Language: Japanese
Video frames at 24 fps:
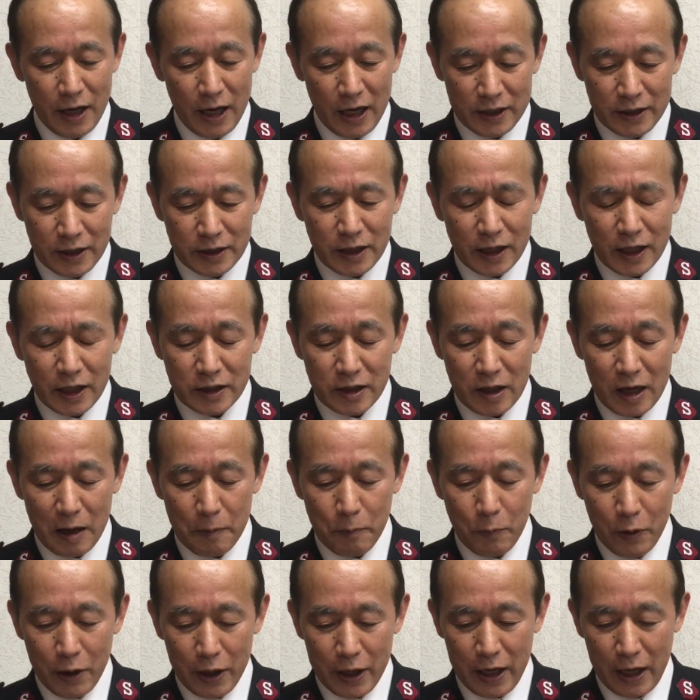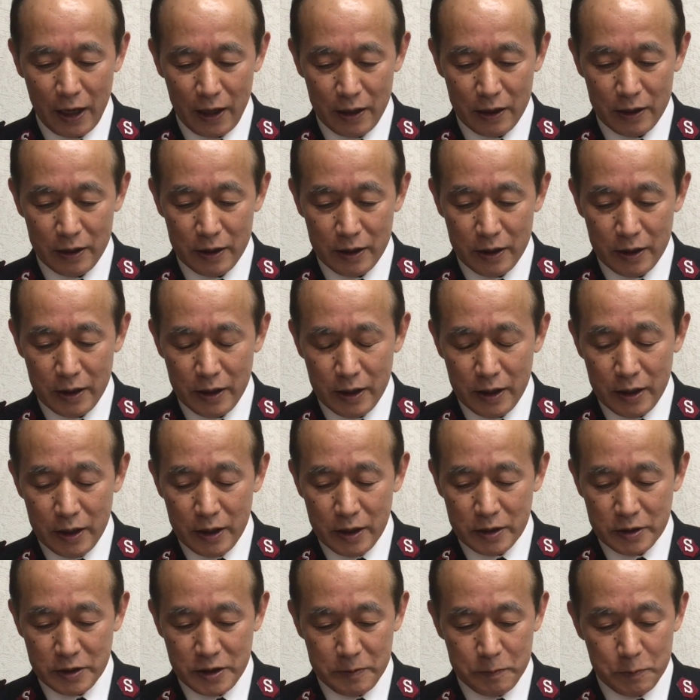あなた方はもはや
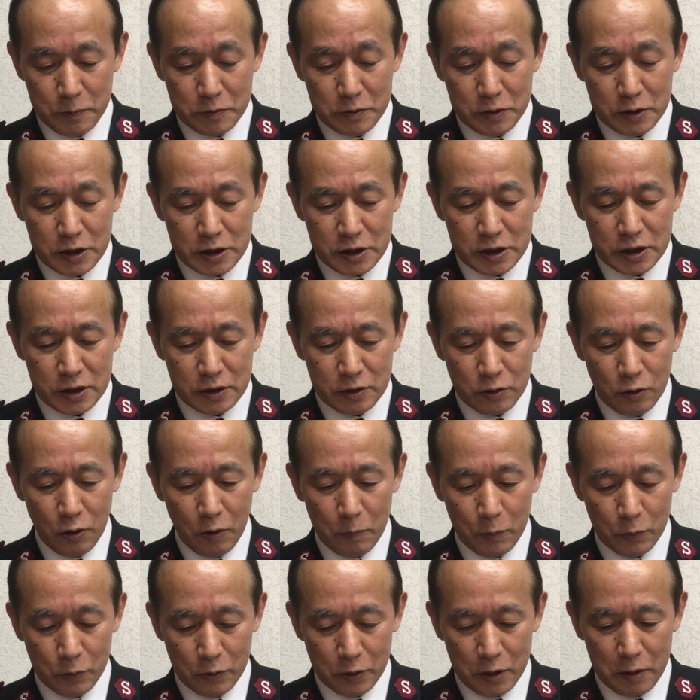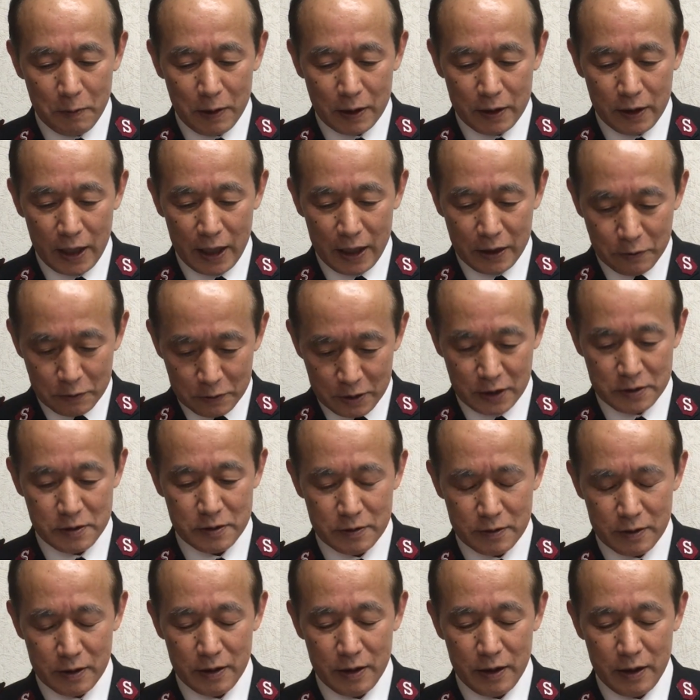自分自身のものではないので
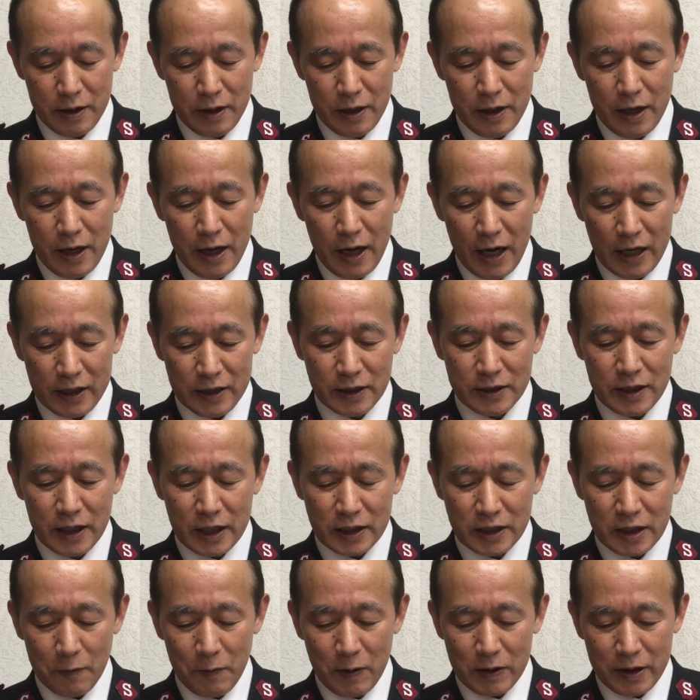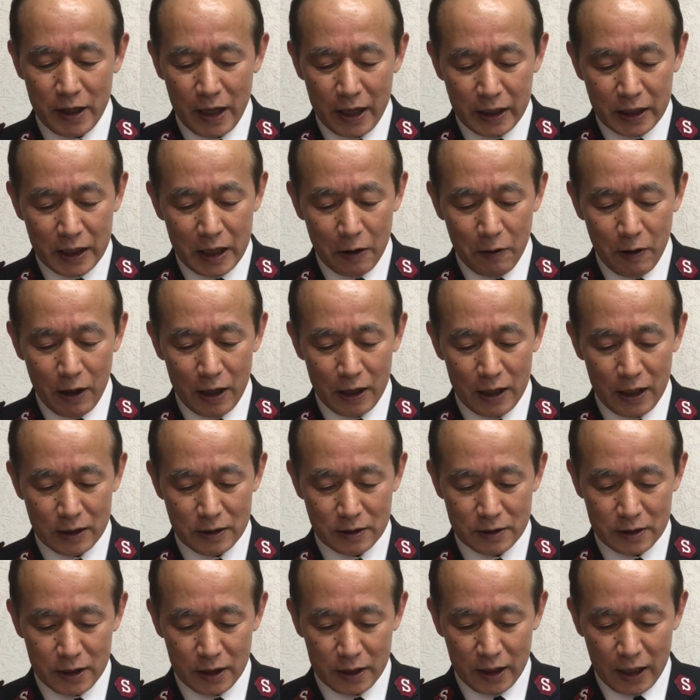す。あなた方は代価を
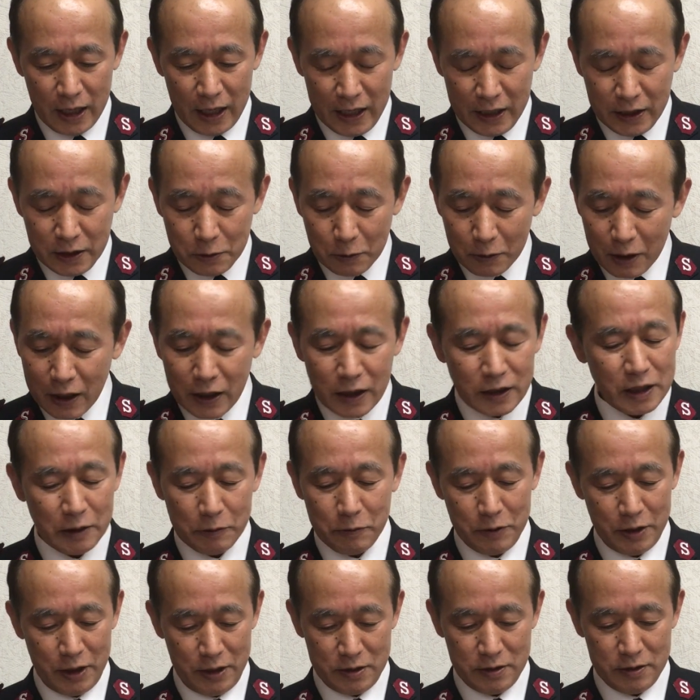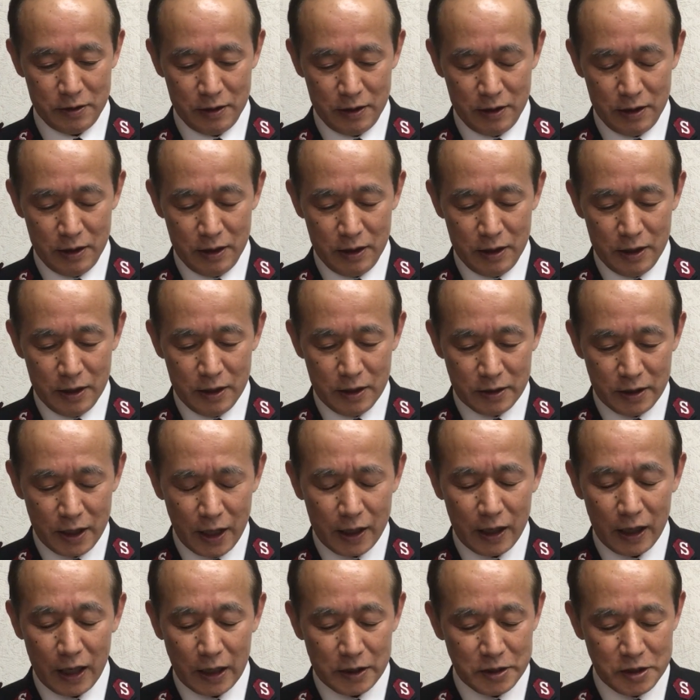払って買い取られたのです。だ
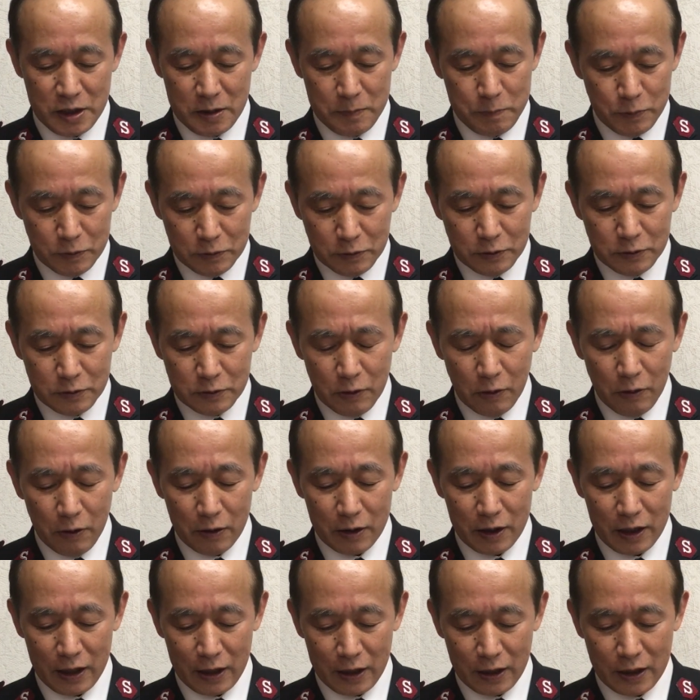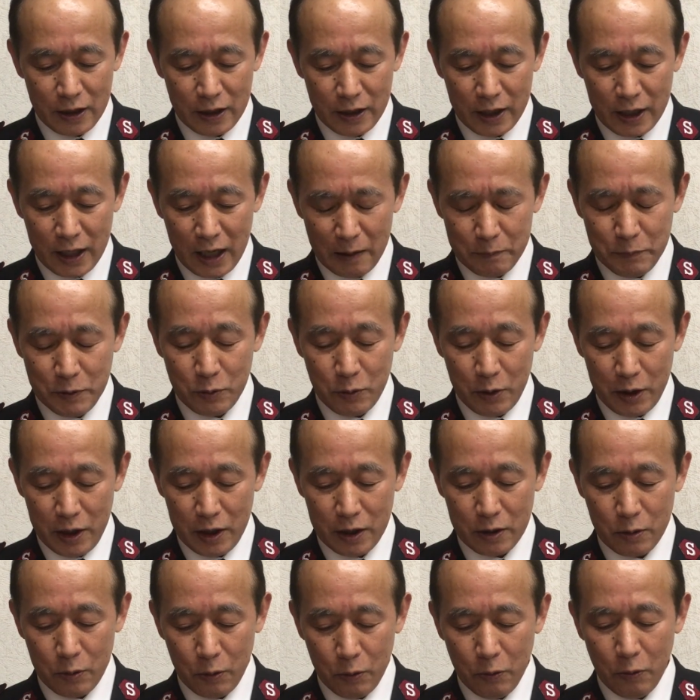から自分の体で神の
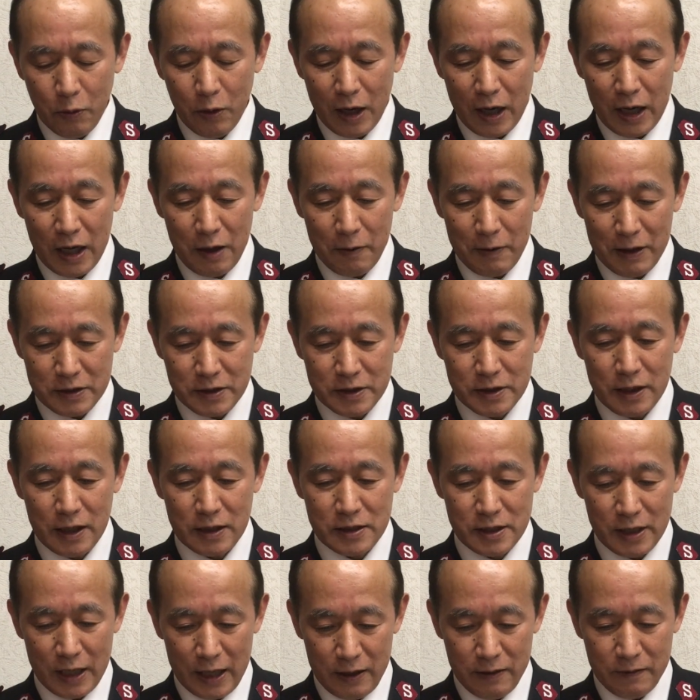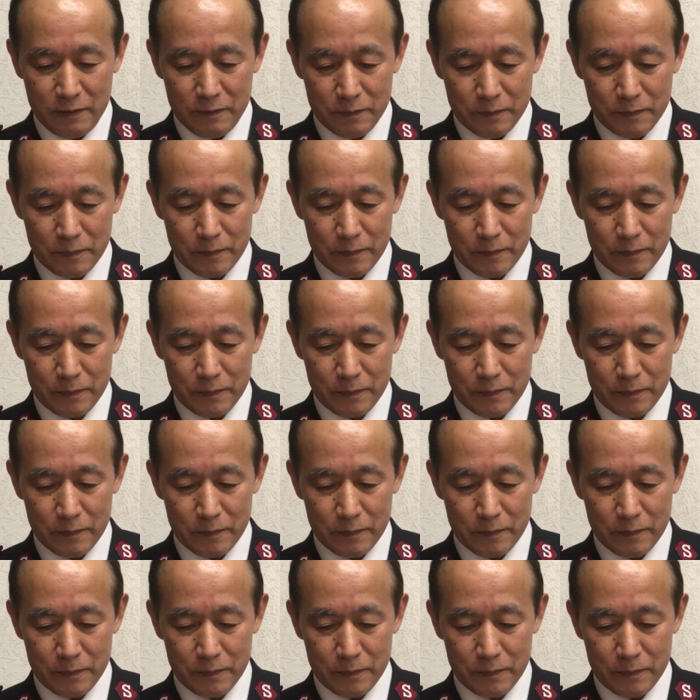栄光を表しなさい。